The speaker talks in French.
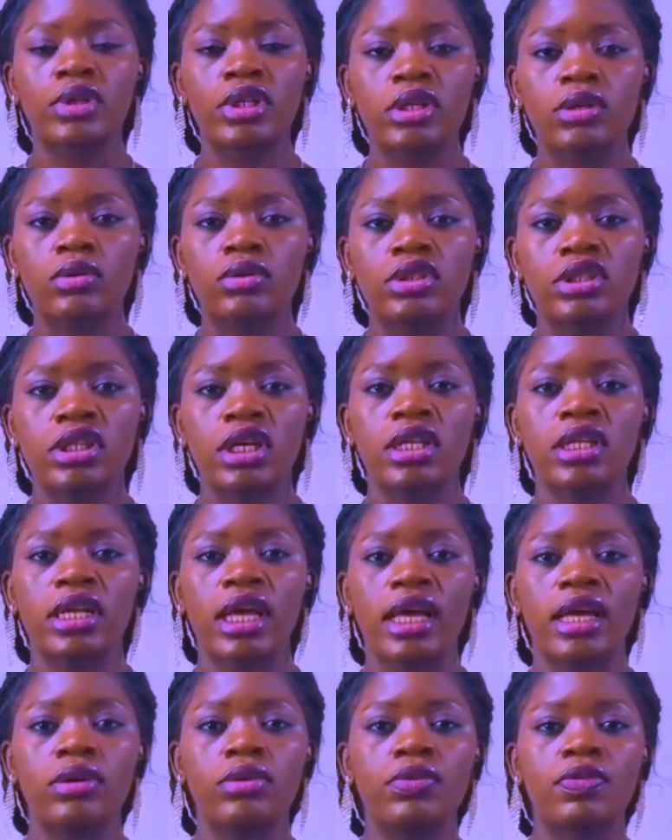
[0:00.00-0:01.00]
glycogène
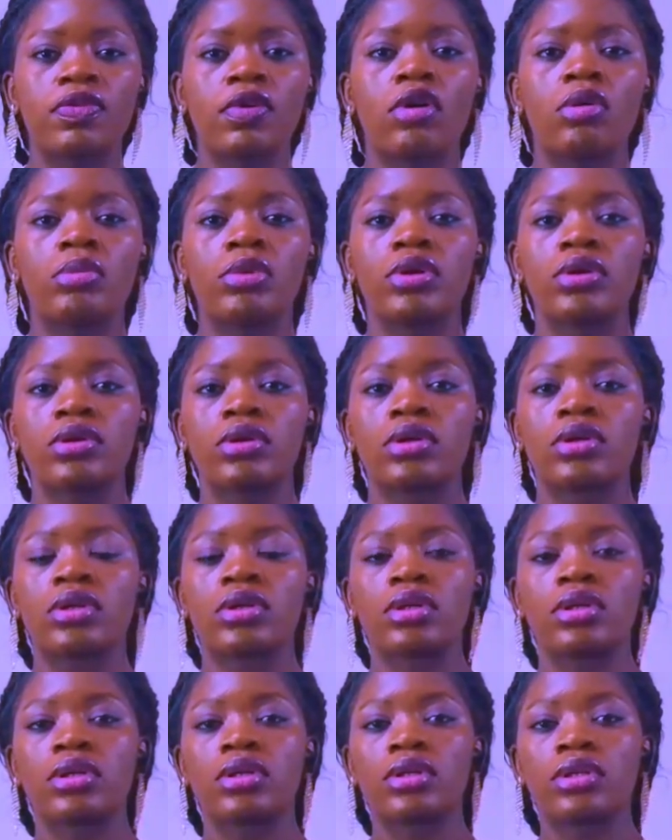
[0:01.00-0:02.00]
est une forme
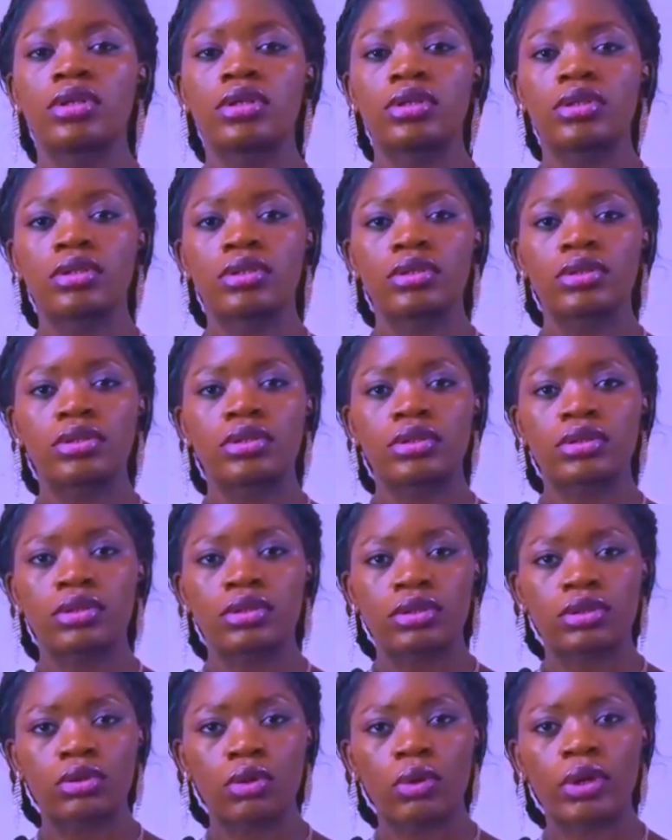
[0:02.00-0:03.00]

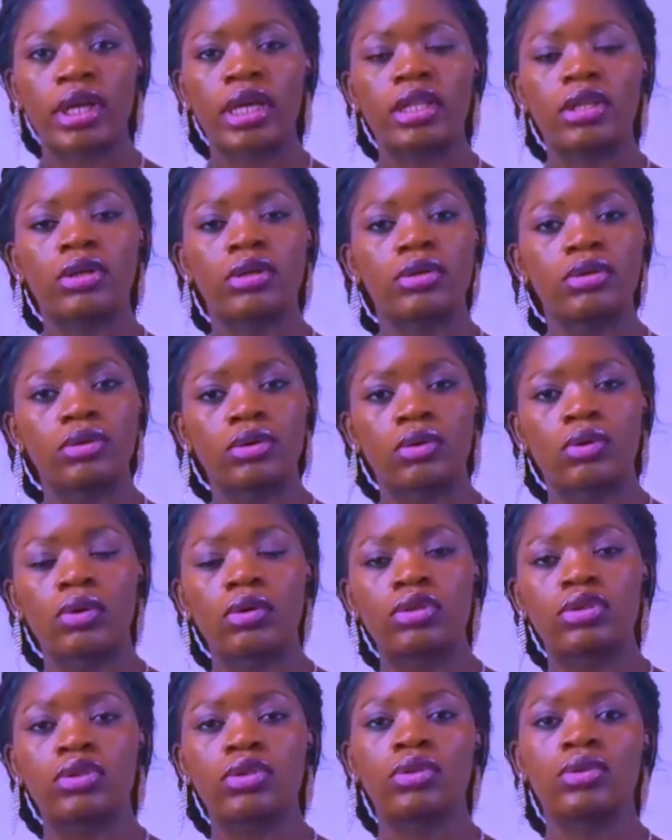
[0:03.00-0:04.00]
stockée de
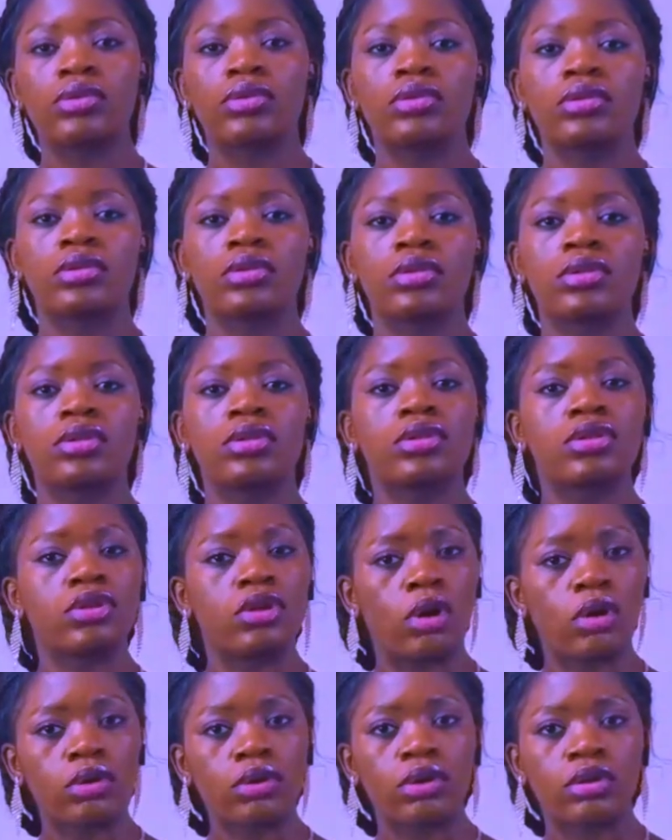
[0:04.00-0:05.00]
glucose,
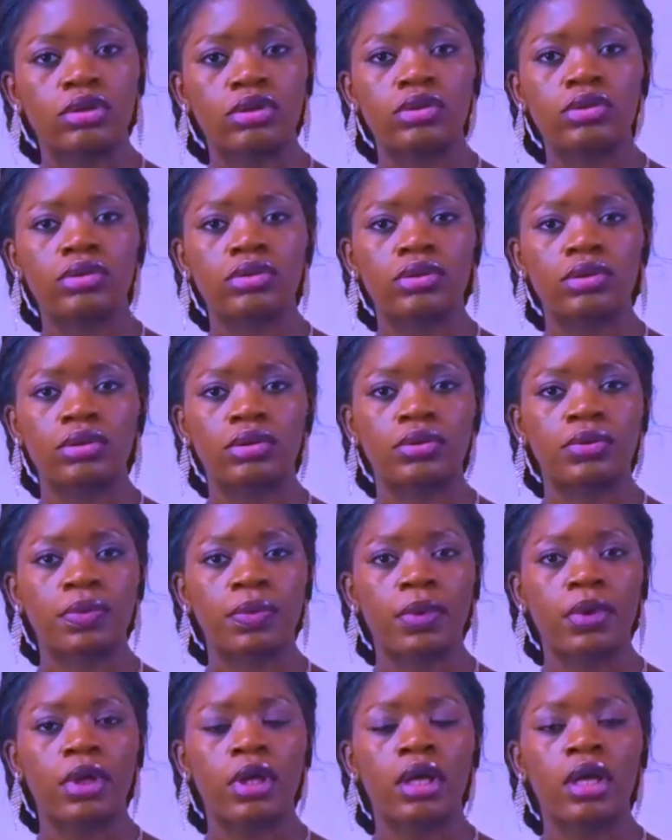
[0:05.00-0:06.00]
dans le sucre.
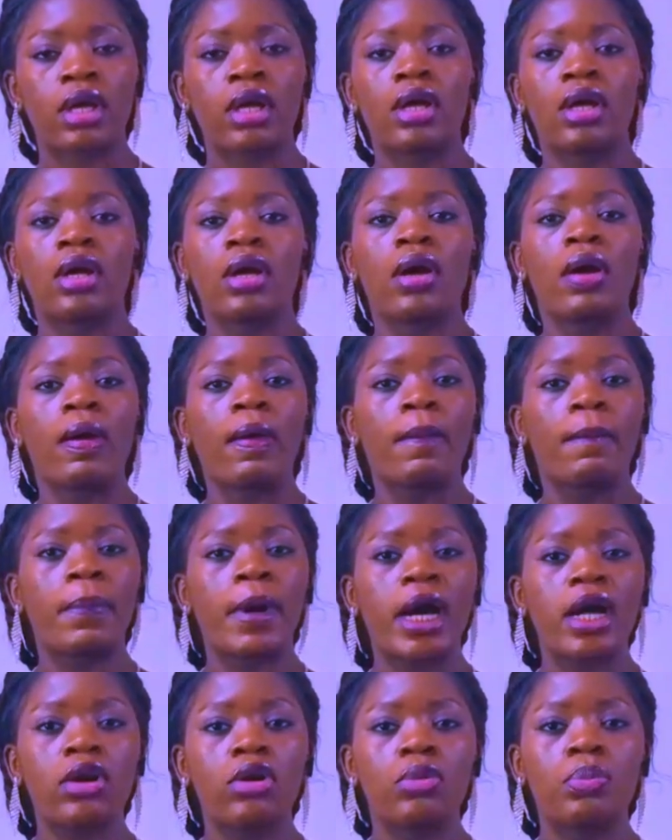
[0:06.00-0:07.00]

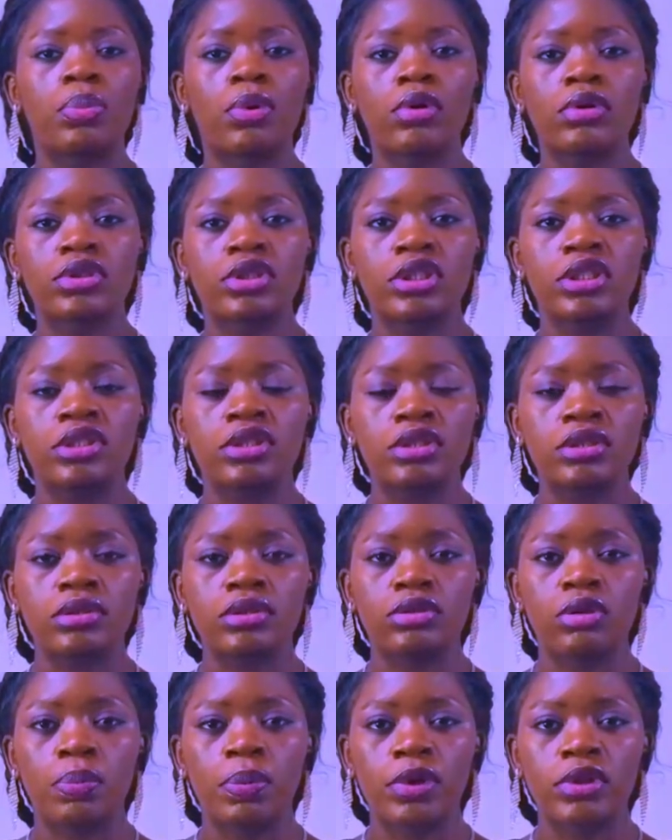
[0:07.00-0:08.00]
Par le,
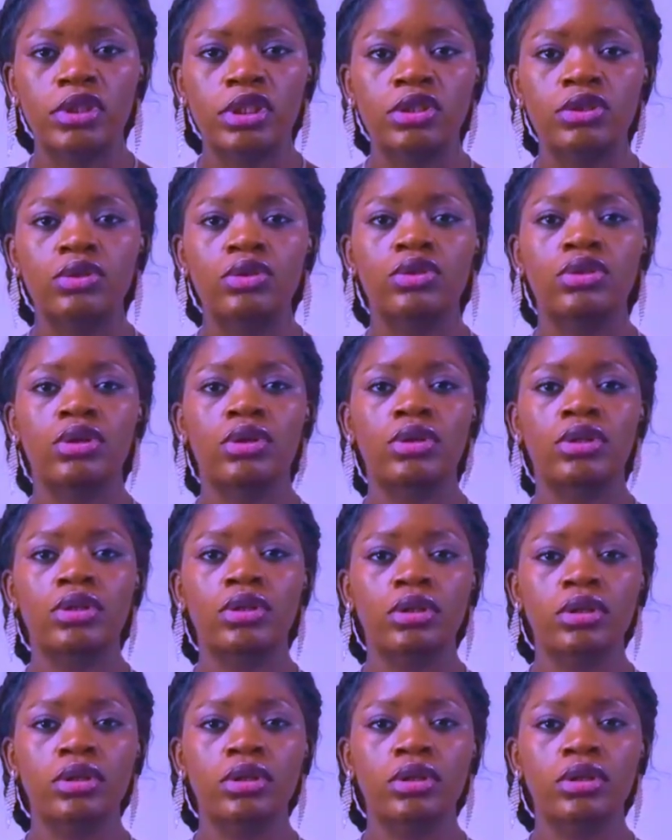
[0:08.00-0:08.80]
processus de